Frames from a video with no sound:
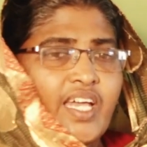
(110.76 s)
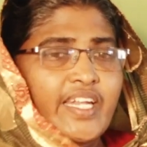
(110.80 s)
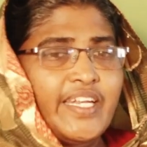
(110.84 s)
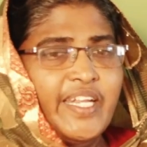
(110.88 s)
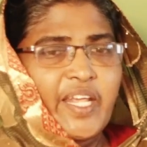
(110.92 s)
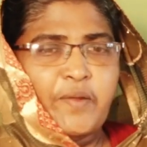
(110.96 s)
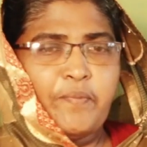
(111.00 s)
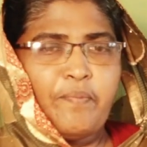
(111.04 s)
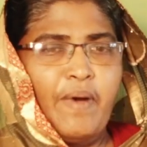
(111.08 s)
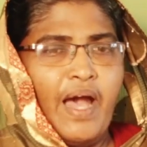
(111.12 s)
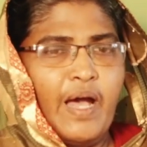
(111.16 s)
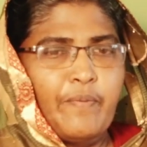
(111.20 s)

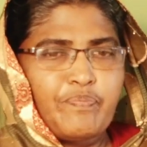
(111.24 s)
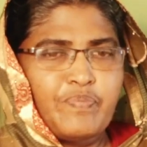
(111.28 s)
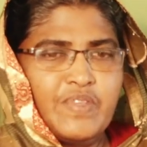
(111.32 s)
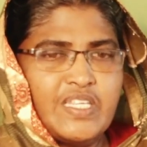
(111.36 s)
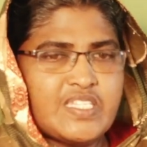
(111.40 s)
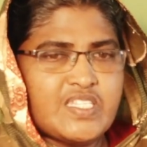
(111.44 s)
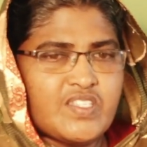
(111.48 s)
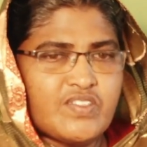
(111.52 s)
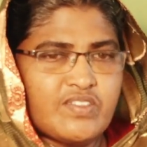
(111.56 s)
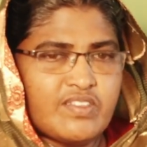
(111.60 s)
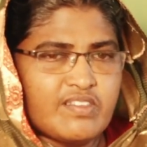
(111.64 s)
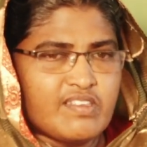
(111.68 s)
నేను
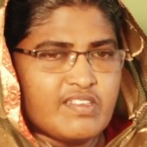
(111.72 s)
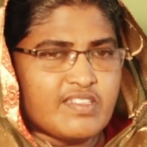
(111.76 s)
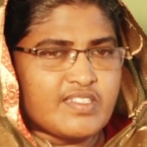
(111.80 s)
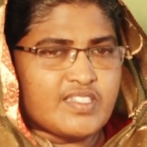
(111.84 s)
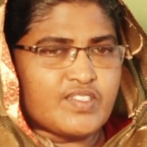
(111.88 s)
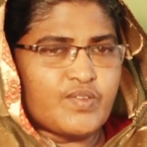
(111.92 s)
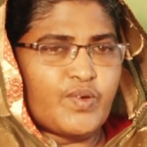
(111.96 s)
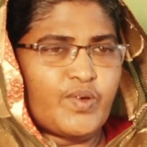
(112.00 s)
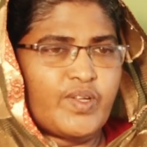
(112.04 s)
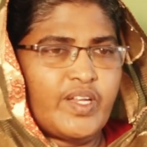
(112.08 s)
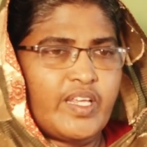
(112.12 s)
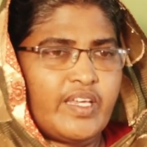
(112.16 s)
బాప్తీసం
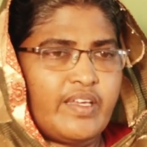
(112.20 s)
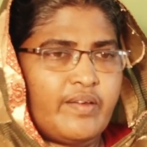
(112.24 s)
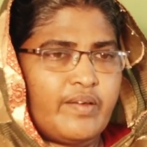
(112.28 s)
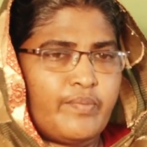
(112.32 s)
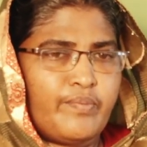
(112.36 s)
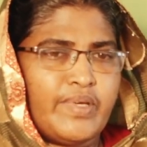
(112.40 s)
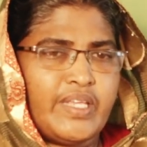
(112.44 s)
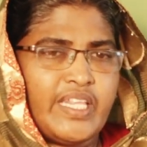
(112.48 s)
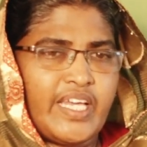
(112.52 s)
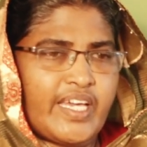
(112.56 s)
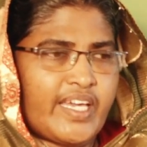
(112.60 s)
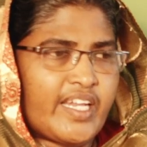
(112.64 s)
తీసుకుని
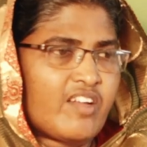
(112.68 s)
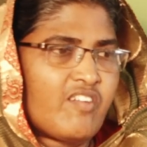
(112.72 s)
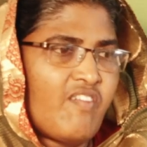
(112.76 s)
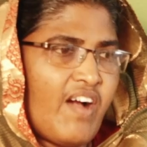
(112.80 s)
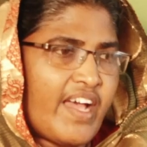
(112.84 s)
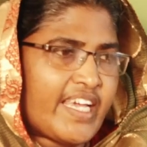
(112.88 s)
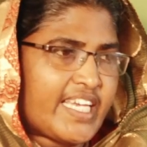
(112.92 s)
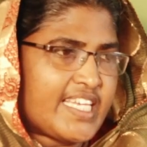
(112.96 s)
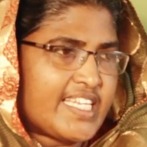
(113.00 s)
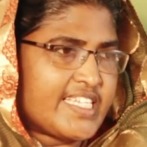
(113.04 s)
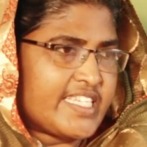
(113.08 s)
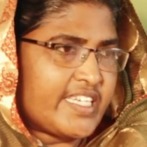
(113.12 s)
మీ దగ్గరకు
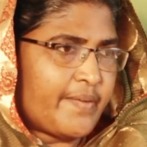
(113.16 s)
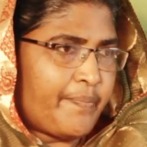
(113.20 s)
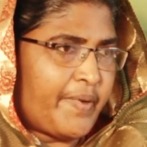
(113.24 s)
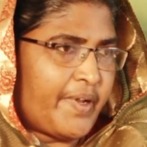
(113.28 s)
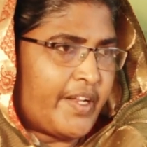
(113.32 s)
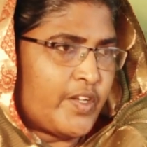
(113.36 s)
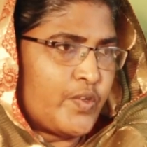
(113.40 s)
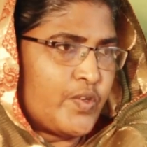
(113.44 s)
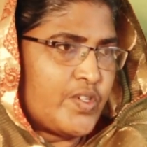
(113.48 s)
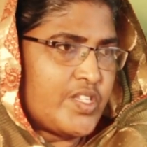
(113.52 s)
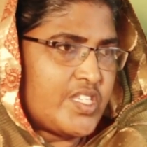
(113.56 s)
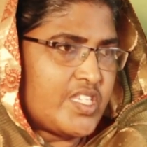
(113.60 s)
వాక్యం
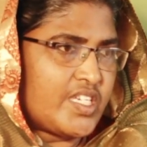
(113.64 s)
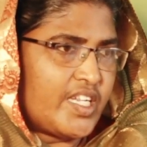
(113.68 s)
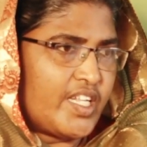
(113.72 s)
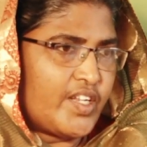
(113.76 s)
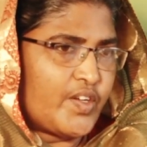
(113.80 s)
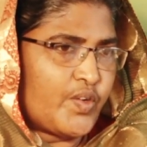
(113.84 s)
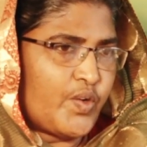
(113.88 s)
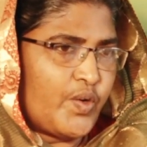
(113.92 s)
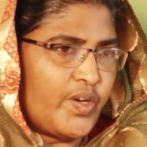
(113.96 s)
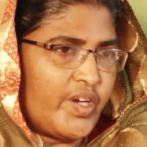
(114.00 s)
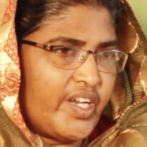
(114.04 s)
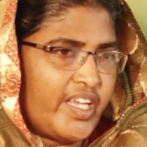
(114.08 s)
చెప్పడానికి వచ్చాను
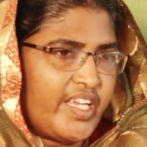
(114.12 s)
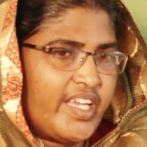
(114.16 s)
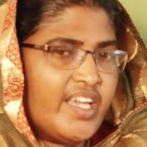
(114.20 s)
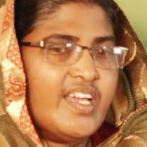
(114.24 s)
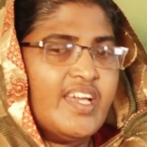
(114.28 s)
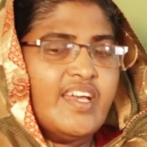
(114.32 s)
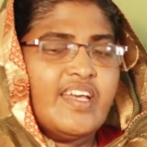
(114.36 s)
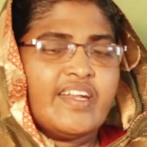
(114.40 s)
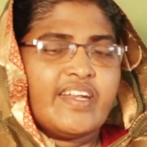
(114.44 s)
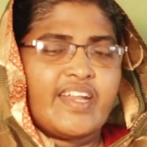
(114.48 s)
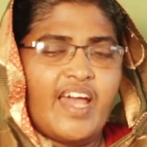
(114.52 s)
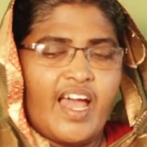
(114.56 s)
అనుకోండి
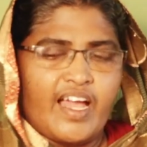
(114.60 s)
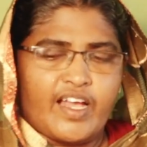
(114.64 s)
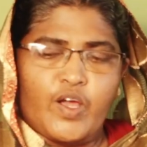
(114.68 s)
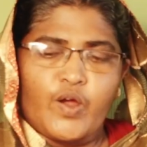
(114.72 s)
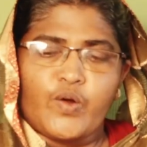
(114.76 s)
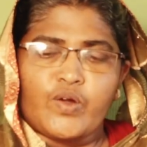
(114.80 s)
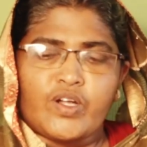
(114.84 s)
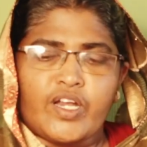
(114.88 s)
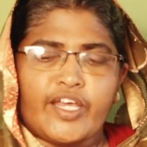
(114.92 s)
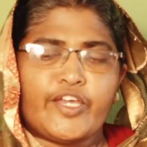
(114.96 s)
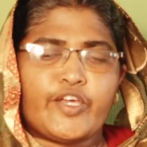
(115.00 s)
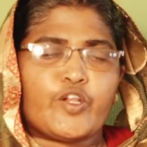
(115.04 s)
నా
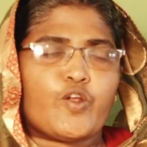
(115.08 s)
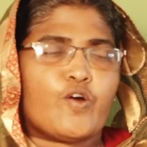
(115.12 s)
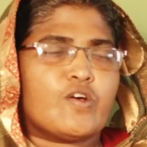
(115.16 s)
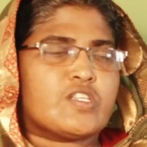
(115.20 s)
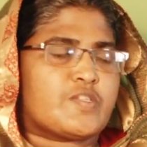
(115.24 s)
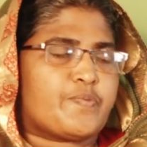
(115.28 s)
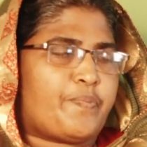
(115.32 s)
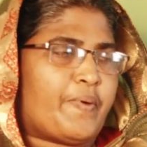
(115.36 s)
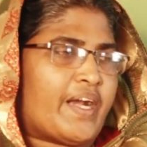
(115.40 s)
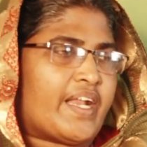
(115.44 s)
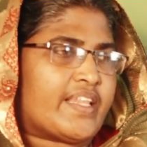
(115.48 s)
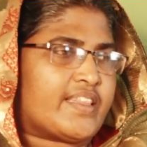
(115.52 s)
అకౌంట్లో ఈ
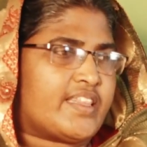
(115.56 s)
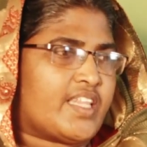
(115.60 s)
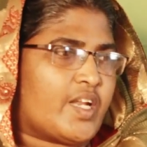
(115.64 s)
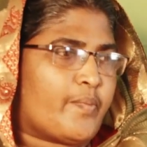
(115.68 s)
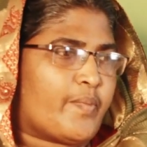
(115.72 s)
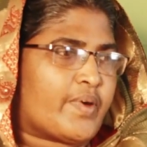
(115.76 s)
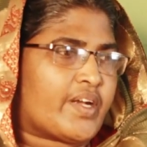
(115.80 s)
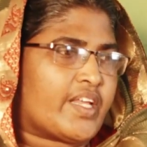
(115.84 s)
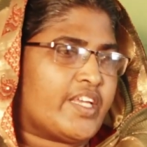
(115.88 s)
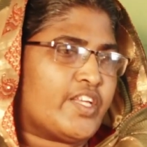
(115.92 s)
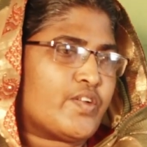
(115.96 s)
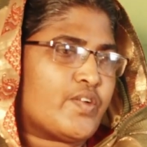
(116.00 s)
రోజు పడద్దు
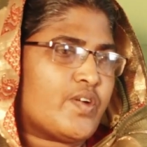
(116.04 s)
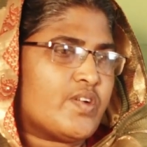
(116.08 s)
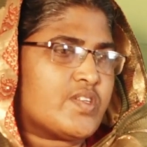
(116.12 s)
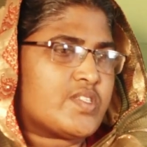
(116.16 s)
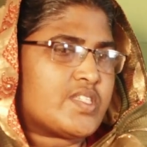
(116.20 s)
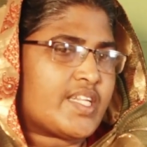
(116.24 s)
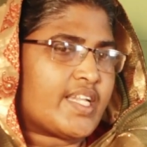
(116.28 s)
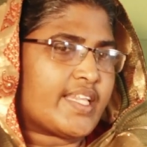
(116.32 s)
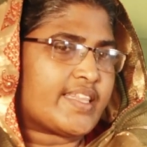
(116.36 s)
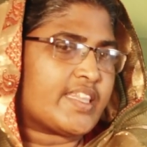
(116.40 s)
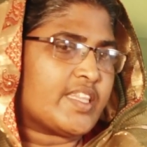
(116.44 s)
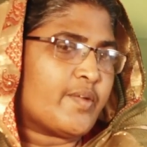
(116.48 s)
అనమాట ఈ
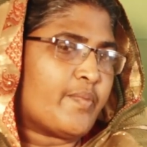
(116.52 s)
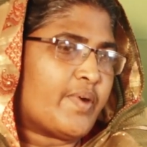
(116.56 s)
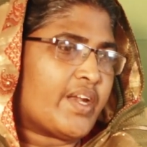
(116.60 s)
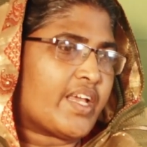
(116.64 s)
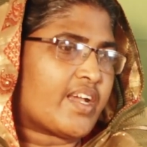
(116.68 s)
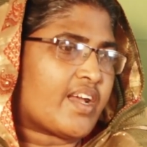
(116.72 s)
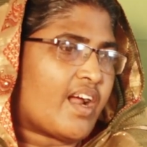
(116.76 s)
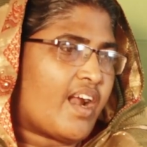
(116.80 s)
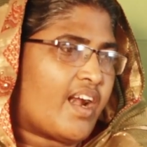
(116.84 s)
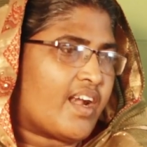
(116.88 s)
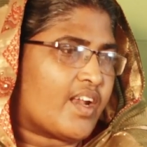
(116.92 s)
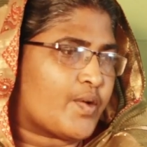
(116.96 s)
రోజు రత్నమణి
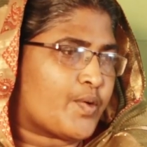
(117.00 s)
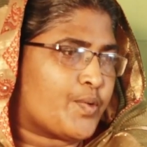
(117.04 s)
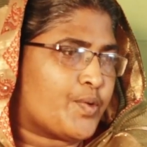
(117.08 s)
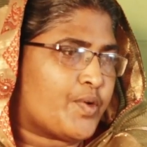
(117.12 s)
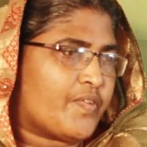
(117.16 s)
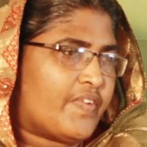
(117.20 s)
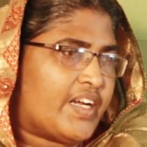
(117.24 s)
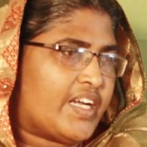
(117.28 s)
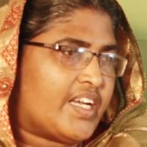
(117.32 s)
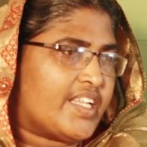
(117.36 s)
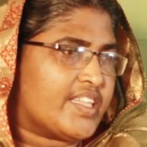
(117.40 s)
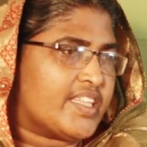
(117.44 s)

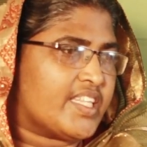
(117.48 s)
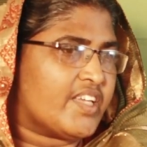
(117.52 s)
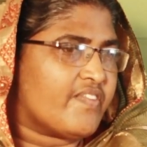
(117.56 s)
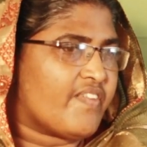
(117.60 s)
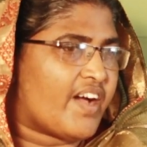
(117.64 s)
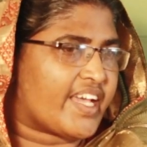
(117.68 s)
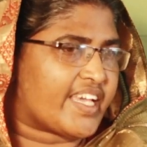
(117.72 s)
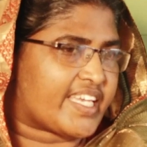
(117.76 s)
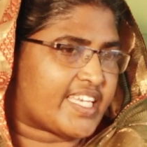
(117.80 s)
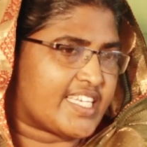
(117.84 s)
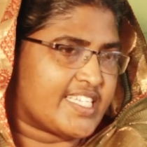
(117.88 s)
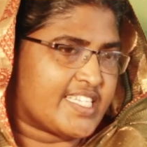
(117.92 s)
కాళ్ళకూరు వెళ్ళింది
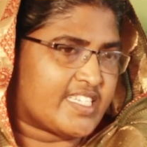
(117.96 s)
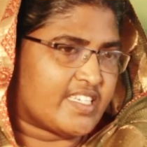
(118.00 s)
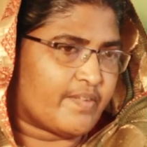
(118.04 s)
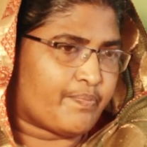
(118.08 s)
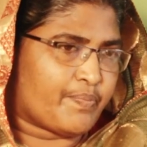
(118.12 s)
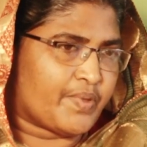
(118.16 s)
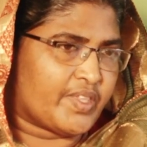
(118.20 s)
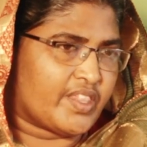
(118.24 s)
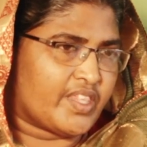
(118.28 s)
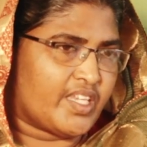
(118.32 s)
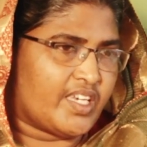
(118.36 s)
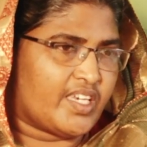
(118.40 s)
వాక్యం
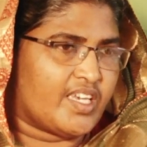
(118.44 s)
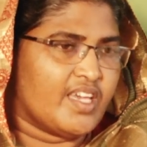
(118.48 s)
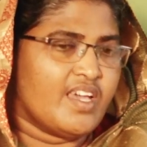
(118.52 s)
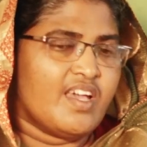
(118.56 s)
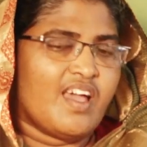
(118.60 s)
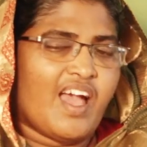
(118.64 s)
చెప్పింది